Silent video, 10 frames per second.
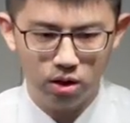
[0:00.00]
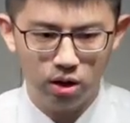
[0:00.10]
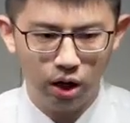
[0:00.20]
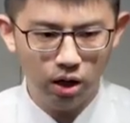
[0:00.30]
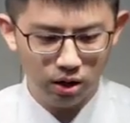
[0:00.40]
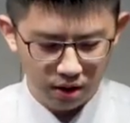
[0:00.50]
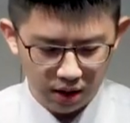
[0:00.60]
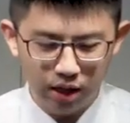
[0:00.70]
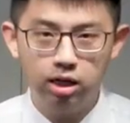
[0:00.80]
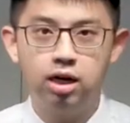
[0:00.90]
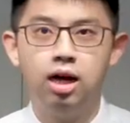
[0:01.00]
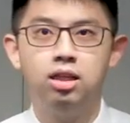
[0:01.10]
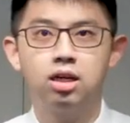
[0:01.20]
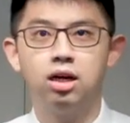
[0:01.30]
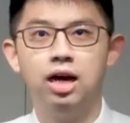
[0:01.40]
哎，他一看
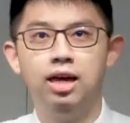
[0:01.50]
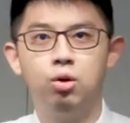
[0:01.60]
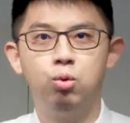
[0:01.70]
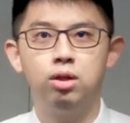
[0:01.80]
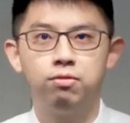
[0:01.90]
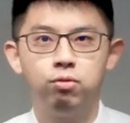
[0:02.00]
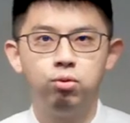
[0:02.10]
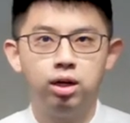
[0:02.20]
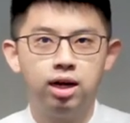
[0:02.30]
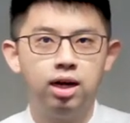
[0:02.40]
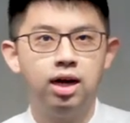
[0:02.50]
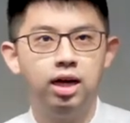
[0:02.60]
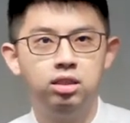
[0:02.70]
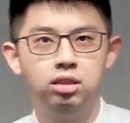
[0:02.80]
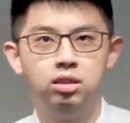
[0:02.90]
那个哀哭的妇人和
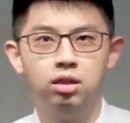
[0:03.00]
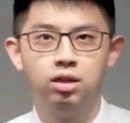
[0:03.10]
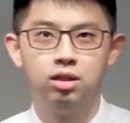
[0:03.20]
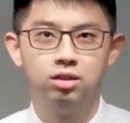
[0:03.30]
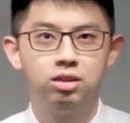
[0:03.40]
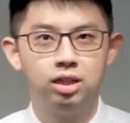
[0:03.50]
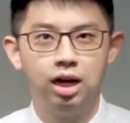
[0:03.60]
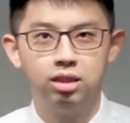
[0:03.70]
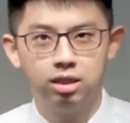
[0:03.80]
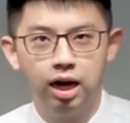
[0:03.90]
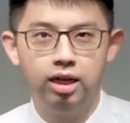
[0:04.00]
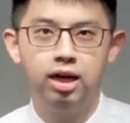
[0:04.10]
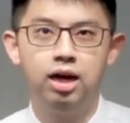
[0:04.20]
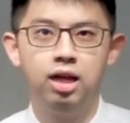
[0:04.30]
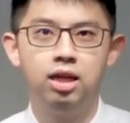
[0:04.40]
孩子，是他的太
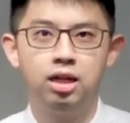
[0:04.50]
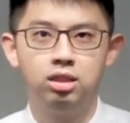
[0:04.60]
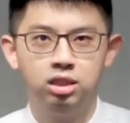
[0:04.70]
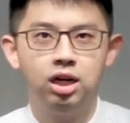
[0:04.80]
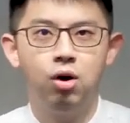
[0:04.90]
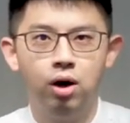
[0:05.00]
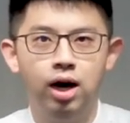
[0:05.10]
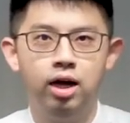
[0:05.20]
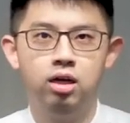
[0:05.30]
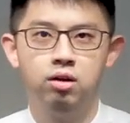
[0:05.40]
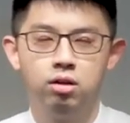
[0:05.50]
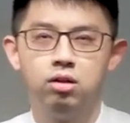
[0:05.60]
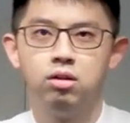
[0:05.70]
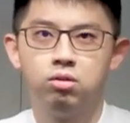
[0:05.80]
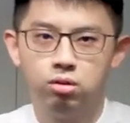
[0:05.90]
太和他的小孩。
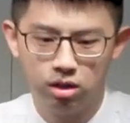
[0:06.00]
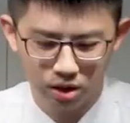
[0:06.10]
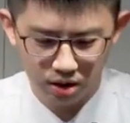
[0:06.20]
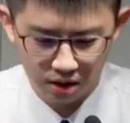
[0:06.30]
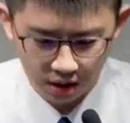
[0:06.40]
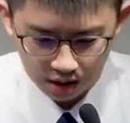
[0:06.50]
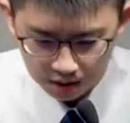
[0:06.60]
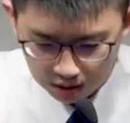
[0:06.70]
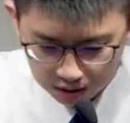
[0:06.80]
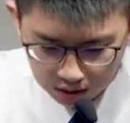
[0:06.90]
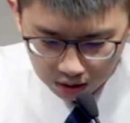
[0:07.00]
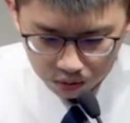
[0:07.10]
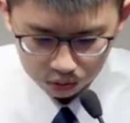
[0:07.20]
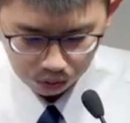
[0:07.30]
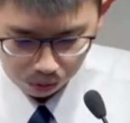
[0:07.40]
哇，那他
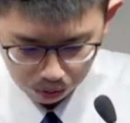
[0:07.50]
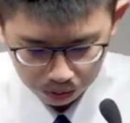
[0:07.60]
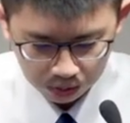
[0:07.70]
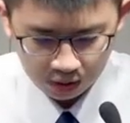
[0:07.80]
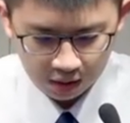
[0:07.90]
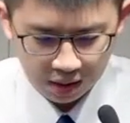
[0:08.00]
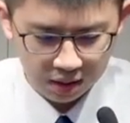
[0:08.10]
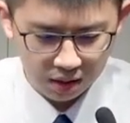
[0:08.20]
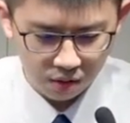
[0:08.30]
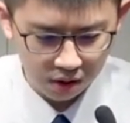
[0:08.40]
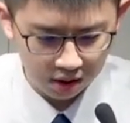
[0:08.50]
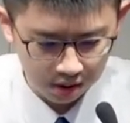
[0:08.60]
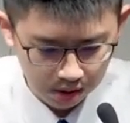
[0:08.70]
哦，走，看到哇，